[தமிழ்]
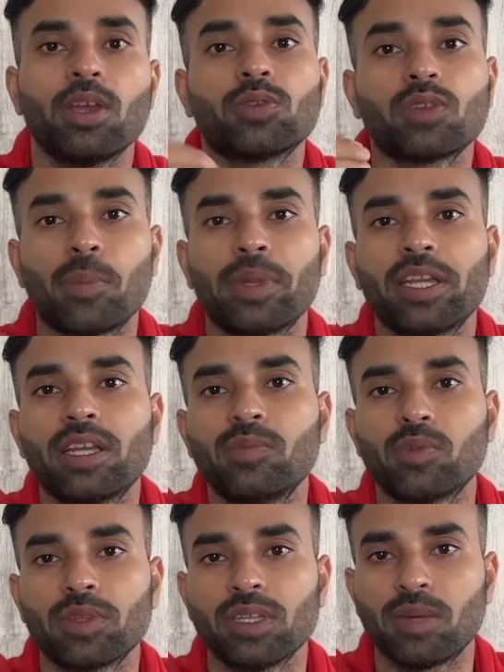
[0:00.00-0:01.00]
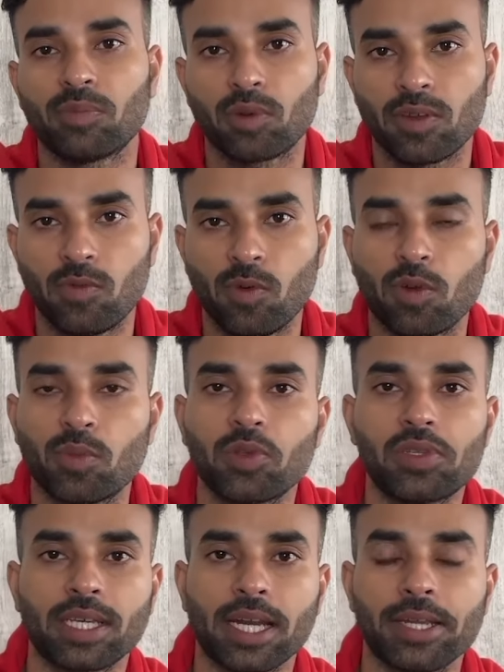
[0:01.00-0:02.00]
ஸோ அப்படி இருக்கும்போது நம்மளோட
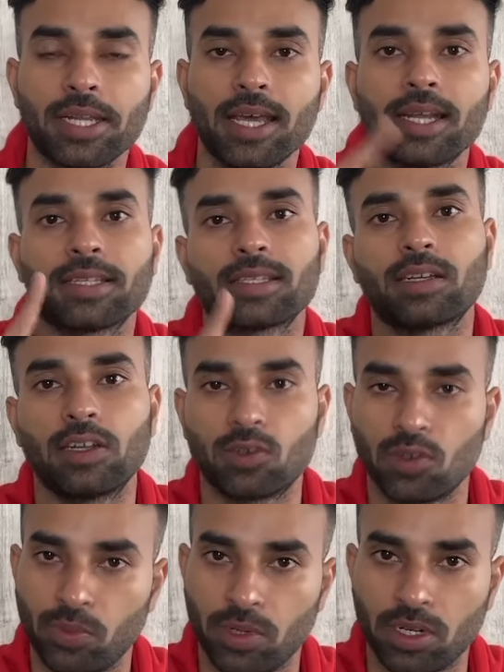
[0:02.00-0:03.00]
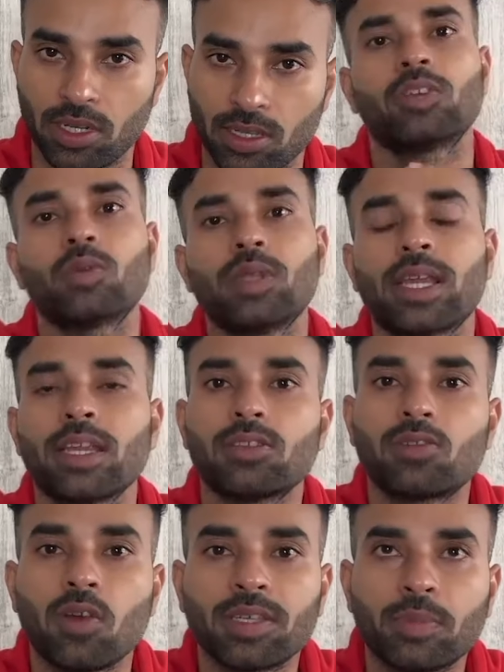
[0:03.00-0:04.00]
ஃபோர்மோஸ்ட் கிரைடீரியா ரிஸ்க்கை கண்ட்ரோல் பண்ணுறது ஸோ நிறைய
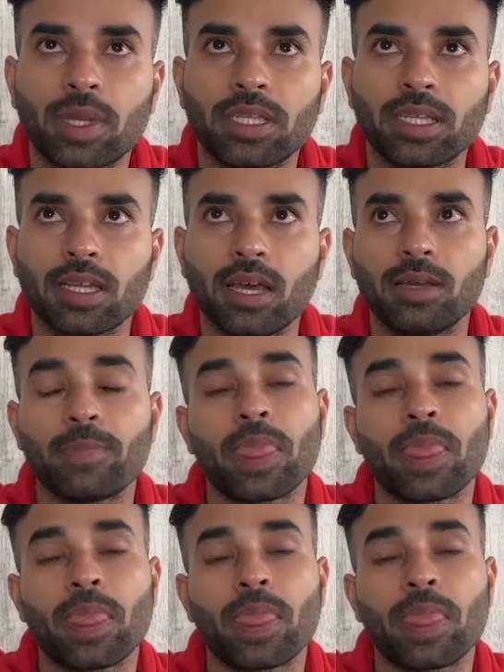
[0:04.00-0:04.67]
ஸ்டாக்ஸ் பார்த்தீங்கன்னா